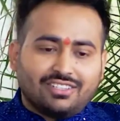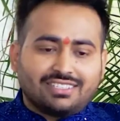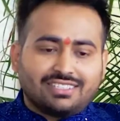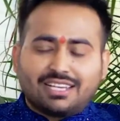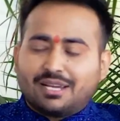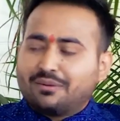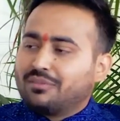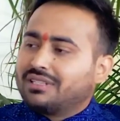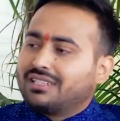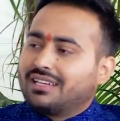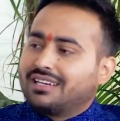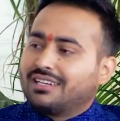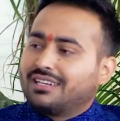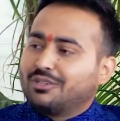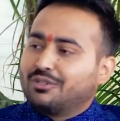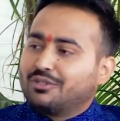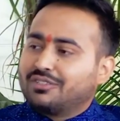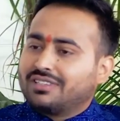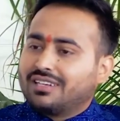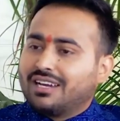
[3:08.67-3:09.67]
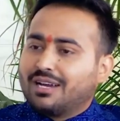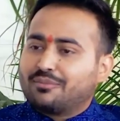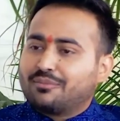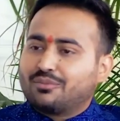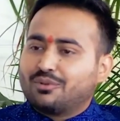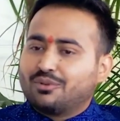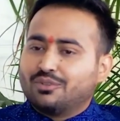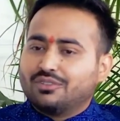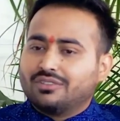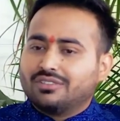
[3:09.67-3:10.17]
जैसा आप बता रहे हो कि
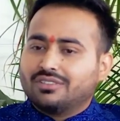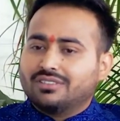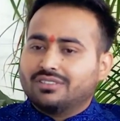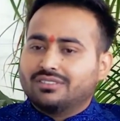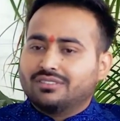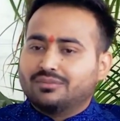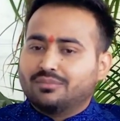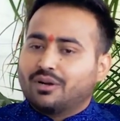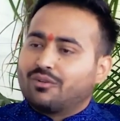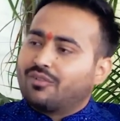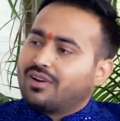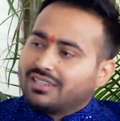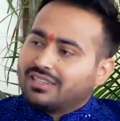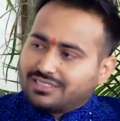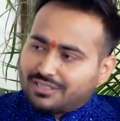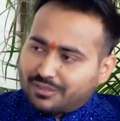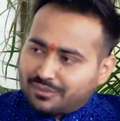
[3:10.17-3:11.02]
आपको भगवान